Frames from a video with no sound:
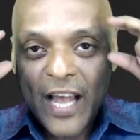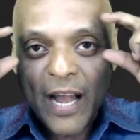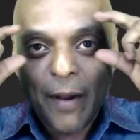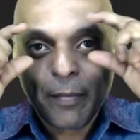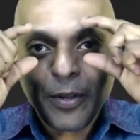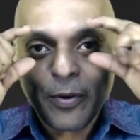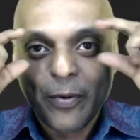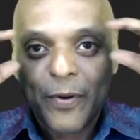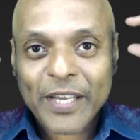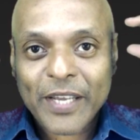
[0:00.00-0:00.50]

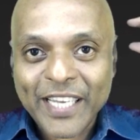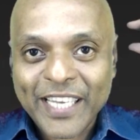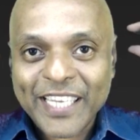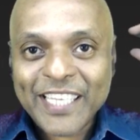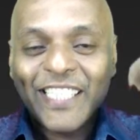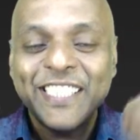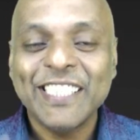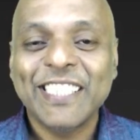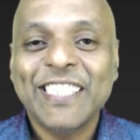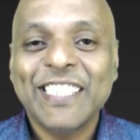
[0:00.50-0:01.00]
அப்படி ஒரு
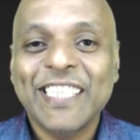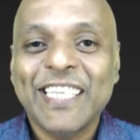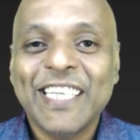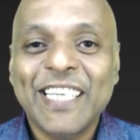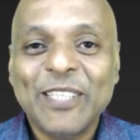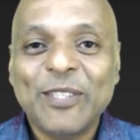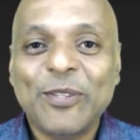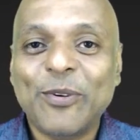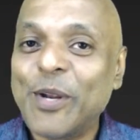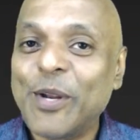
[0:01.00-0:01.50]

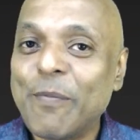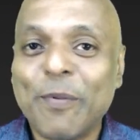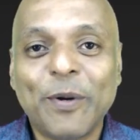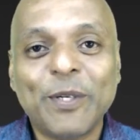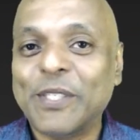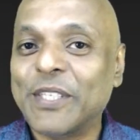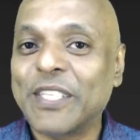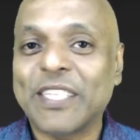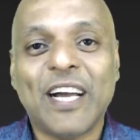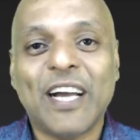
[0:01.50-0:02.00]
துணி
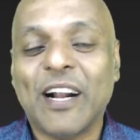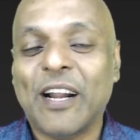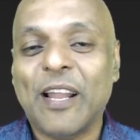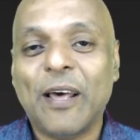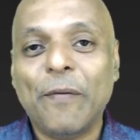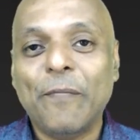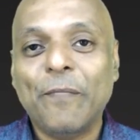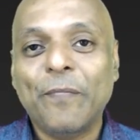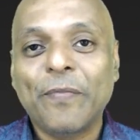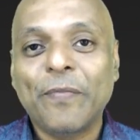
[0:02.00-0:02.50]
போட்டுட்ருக்காங்களாம்